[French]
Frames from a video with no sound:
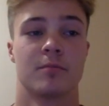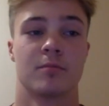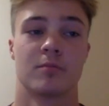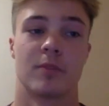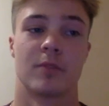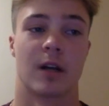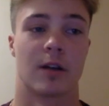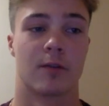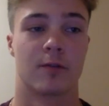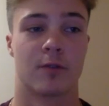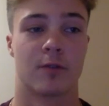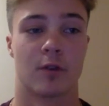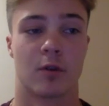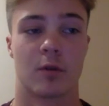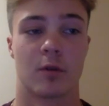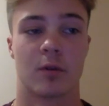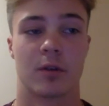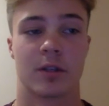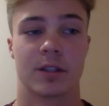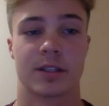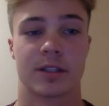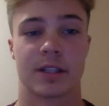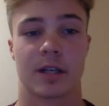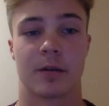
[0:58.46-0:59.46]
dans le fond,
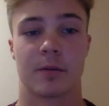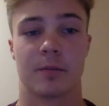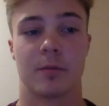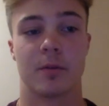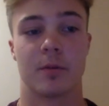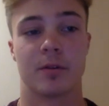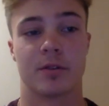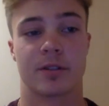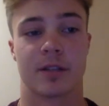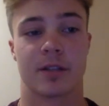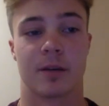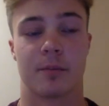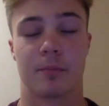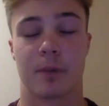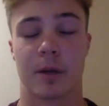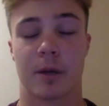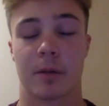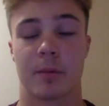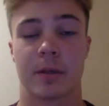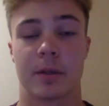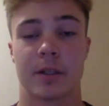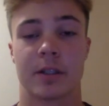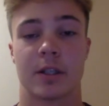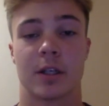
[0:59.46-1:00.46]
euh, ça me, ça me,
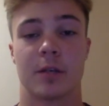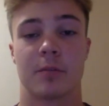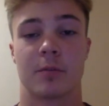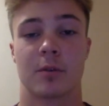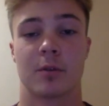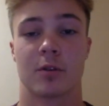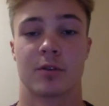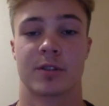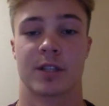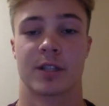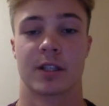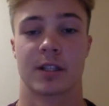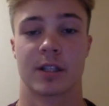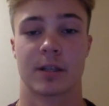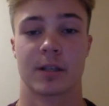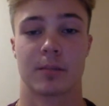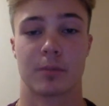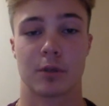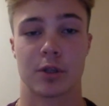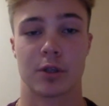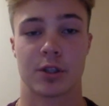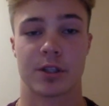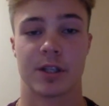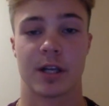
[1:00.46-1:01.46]
permet de me concentrer
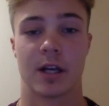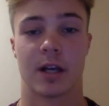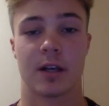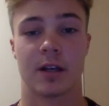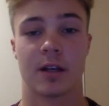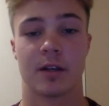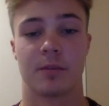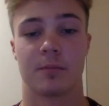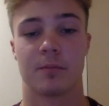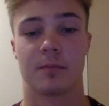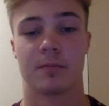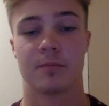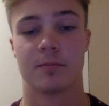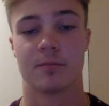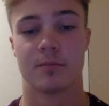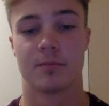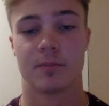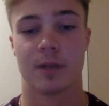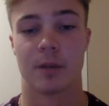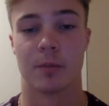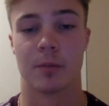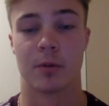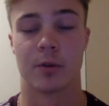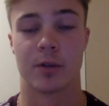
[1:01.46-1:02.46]
plus dans,
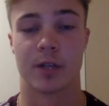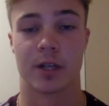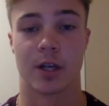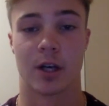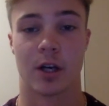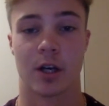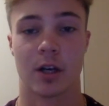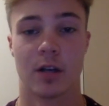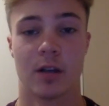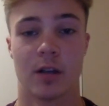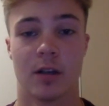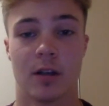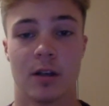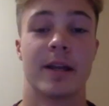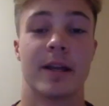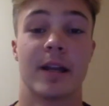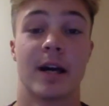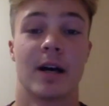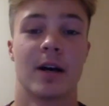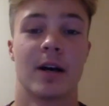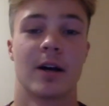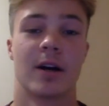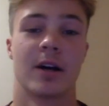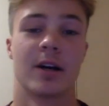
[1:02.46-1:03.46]
dans mon école.
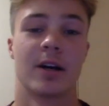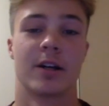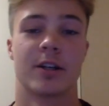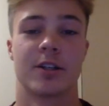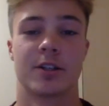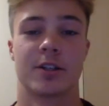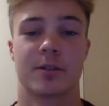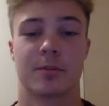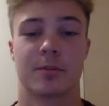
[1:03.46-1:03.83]
Maintenant, euh, je